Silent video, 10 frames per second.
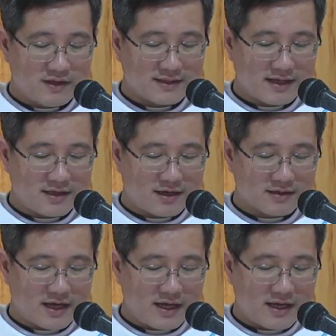Vì ta
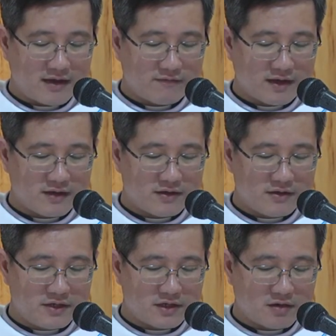nhận thấy các việc
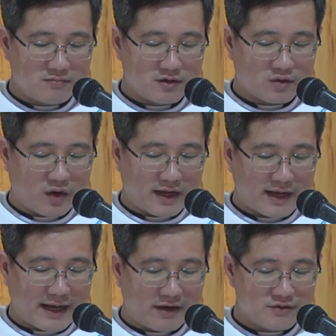ngươi không được
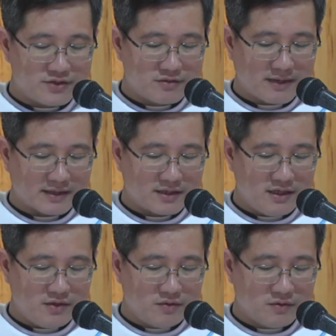hoàn hảo trước mặt
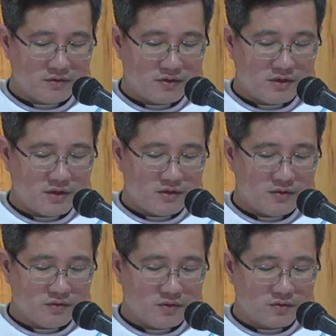Thiên Chúa,
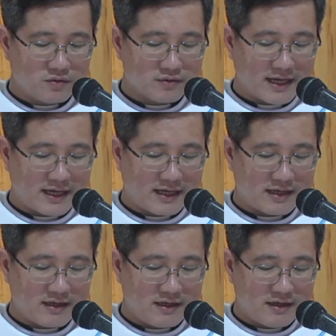Chúa của
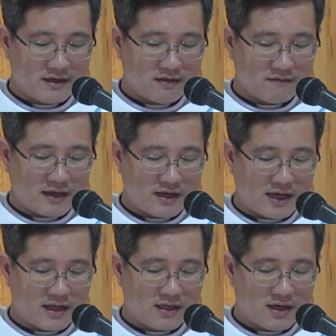ta. Vậy
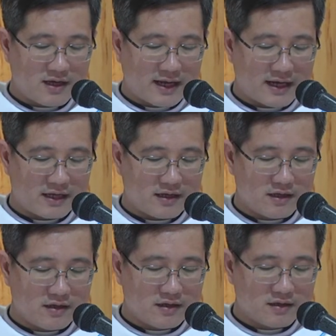hãy nhớ lại,
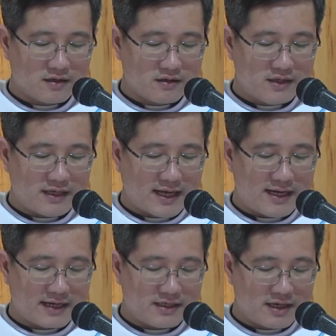ngươi
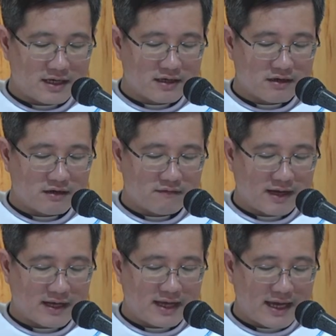đã lãnh nhận
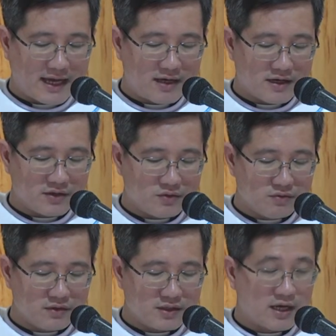và nghe lời
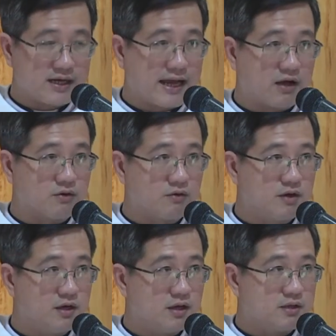Chúa thế nào,
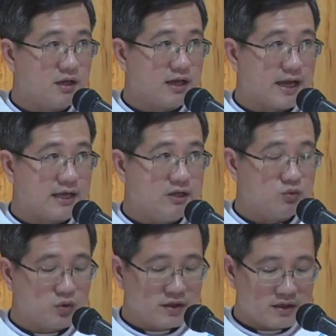thì
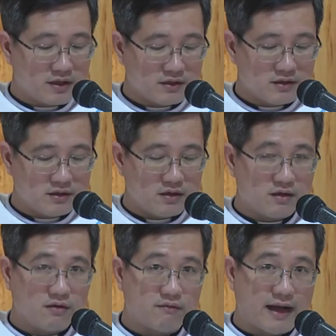hãy tuân giữ
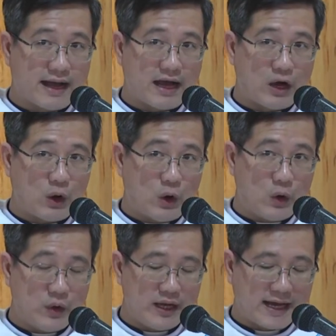và
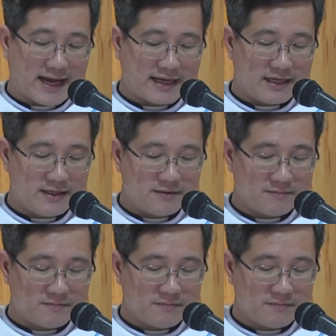hối cải.